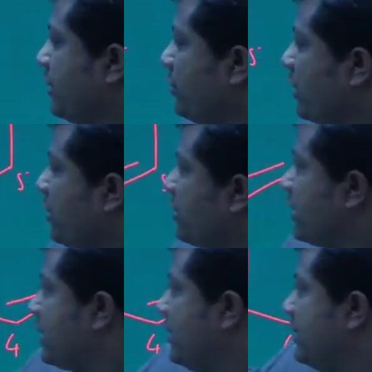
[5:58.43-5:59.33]
দ্বিতীয়টা
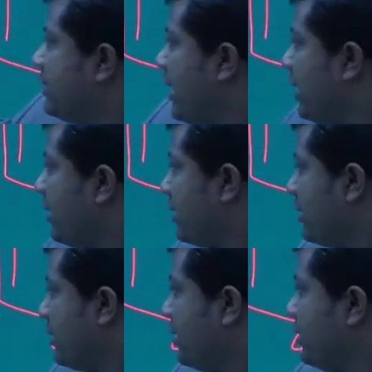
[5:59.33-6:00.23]
হচ্ছে তিন চার
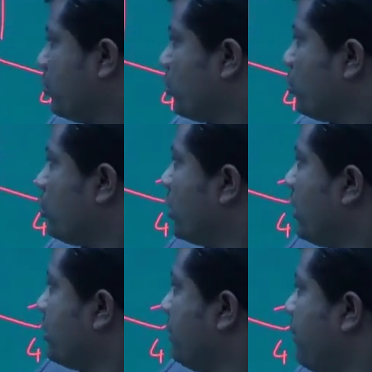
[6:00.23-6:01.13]

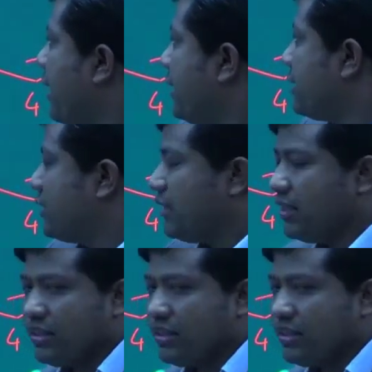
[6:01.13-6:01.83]
চতুর্থটা হচ্ছে পাঁচ